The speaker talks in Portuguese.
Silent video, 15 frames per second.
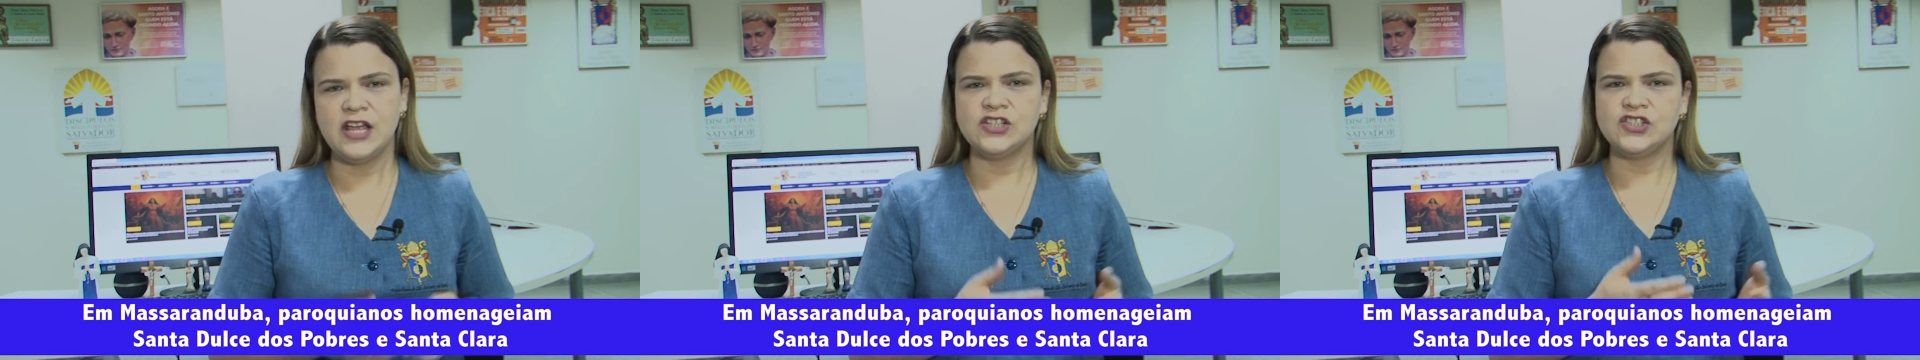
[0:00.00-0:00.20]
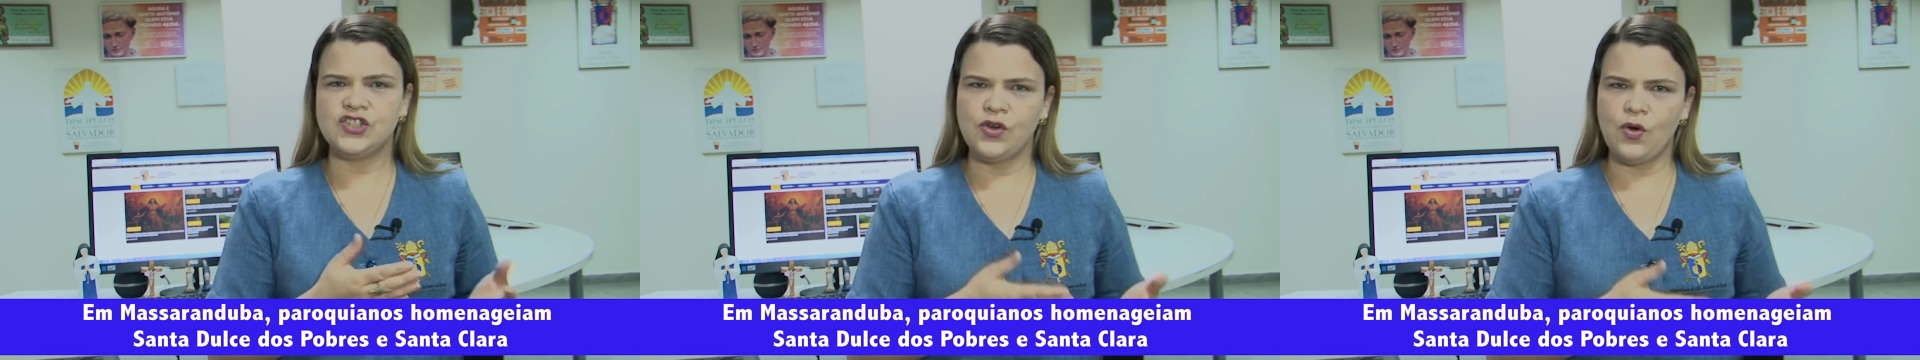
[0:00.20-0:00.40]

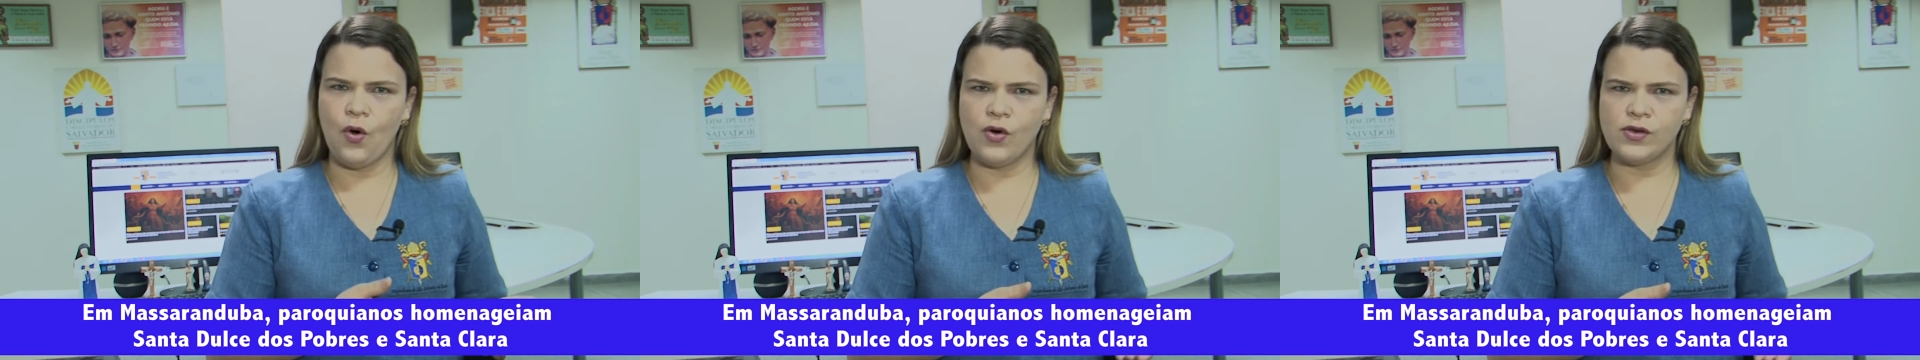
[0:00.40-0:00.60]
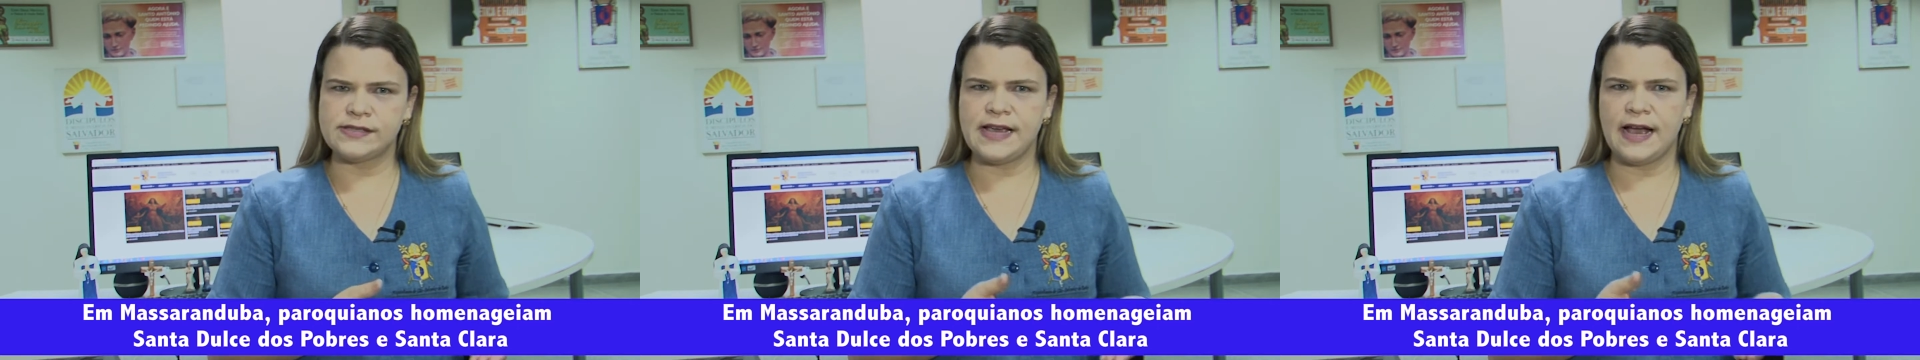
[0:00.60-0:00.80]
De
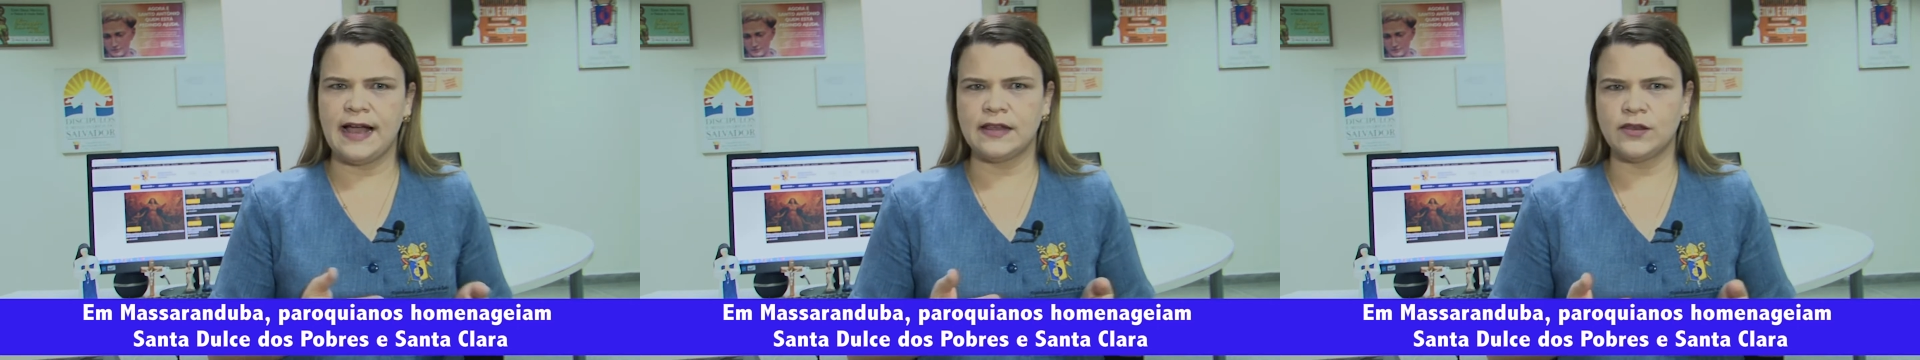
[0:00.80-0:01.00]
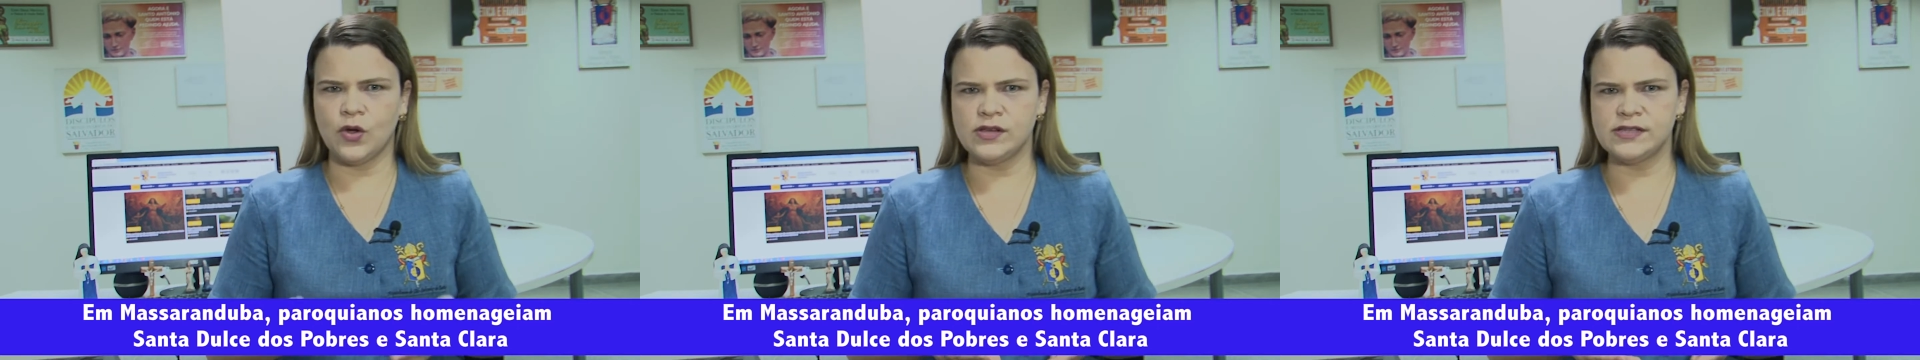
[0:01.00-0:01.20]
11 a
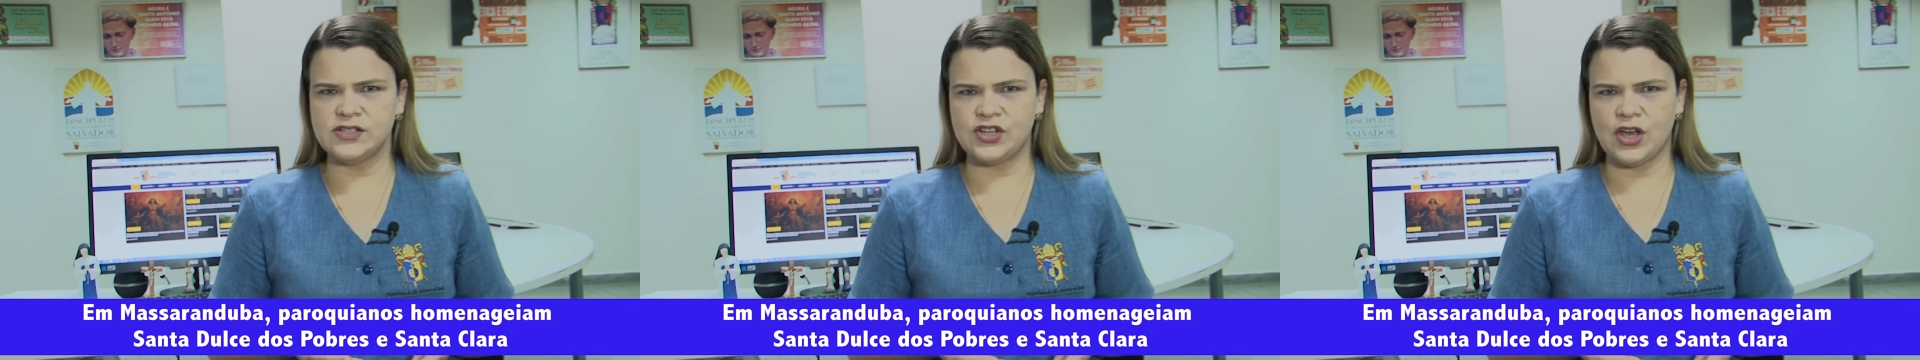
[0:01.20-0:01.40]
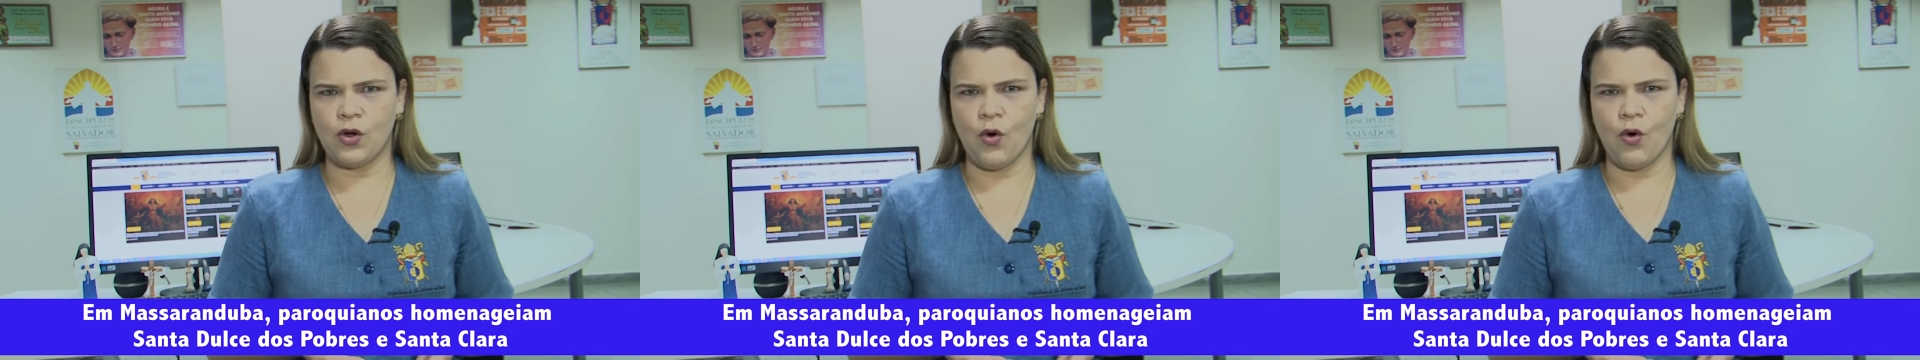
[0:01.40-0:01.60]
14
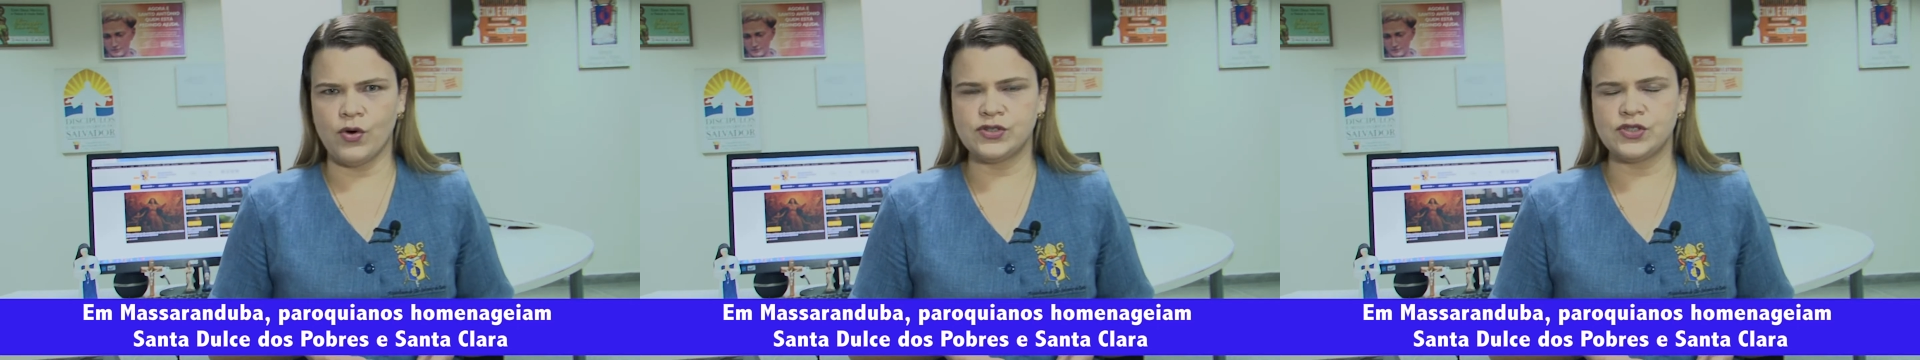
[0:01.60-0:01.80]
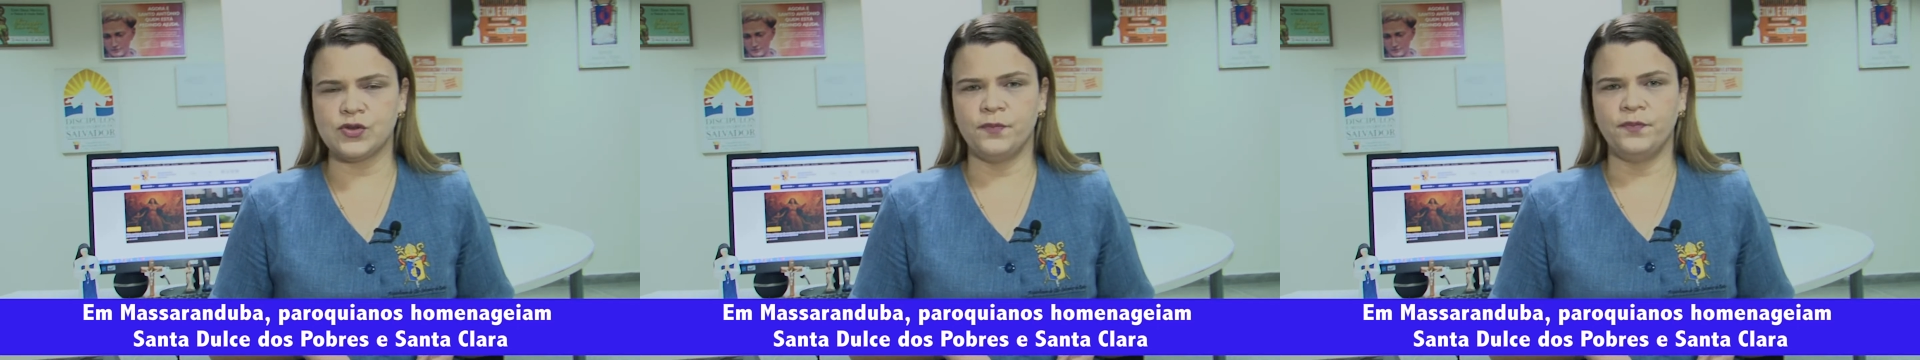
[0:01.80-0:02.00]
de
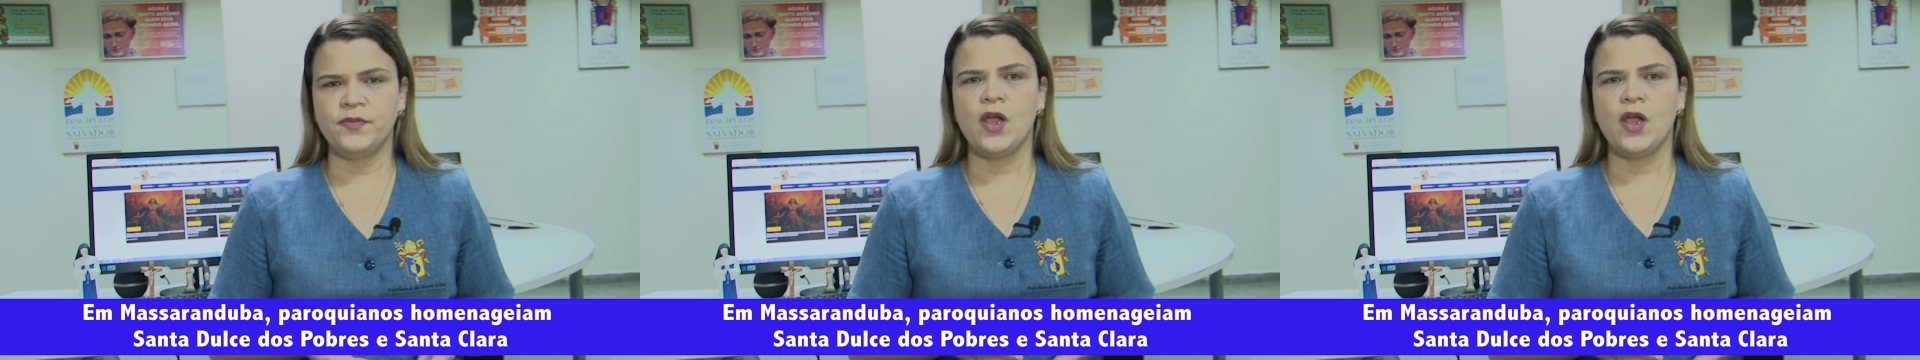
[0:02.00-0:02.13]
agosto,